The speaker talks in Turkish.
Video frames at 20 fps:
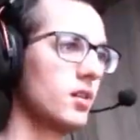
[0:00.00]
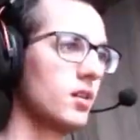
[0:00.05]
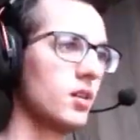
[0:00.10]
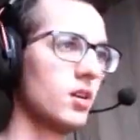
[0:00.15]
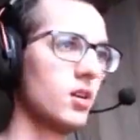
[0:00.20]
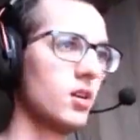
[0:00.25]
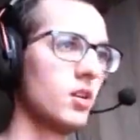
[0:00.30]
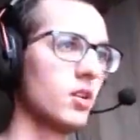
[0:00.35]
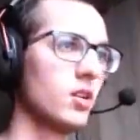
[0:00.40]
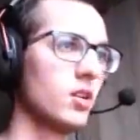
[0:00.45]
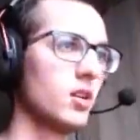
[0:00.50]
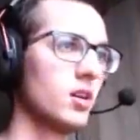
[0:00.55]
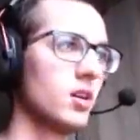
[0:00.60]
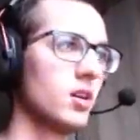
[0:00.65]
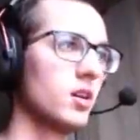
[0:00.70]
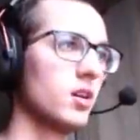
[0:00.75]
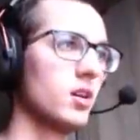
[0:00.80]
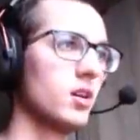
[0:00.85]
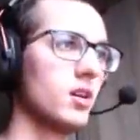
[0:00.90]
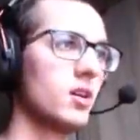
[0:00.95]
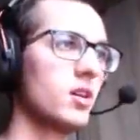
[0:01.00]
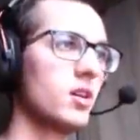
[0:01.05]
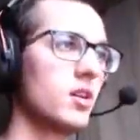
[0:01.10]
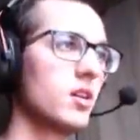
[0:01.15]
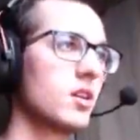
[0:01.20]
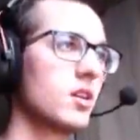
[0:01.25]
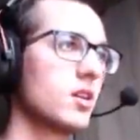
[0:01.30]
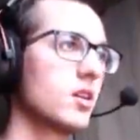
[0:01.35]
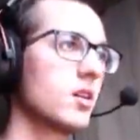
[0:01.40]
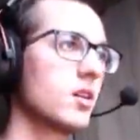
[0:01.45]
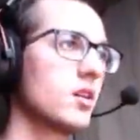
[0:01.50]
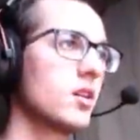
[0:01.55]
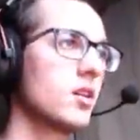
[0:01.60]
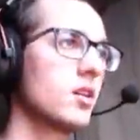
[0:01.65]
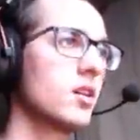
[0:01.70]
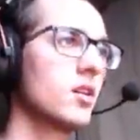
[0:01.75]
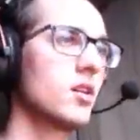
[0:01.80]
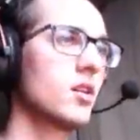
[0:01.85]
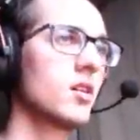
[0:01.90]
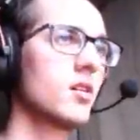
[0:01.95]
Allah.
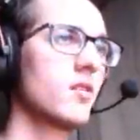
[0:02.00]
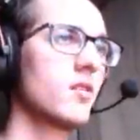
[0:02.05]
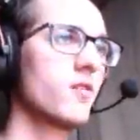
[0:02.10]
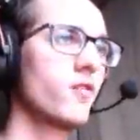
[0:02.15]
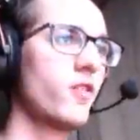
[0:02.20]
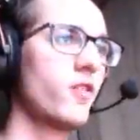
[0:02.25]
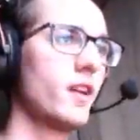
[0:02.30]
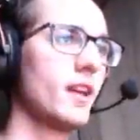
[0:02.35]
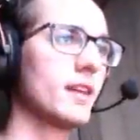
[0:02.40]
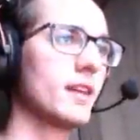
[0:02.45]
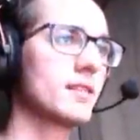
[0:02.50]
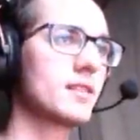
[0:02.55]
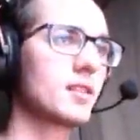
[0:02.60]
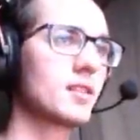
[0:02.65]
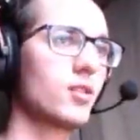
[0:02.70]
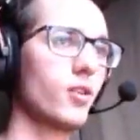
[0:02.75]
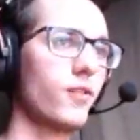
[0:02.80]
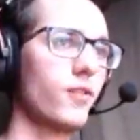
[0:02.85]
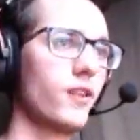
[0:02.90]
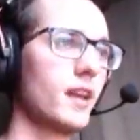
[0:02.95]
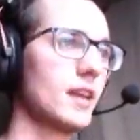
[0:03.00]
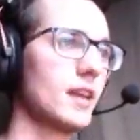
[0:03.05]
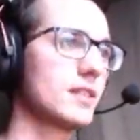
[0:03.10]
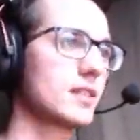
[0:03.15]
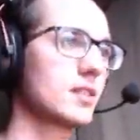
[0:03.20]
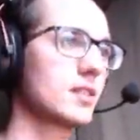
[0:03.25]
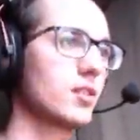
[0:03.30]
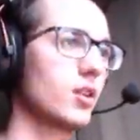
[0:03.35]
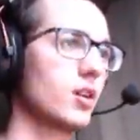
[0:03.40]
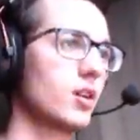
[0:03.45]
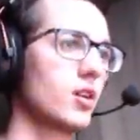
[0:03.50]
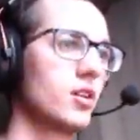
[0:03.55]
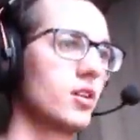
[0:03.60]
Fena sıkıyor fena sıkıyor.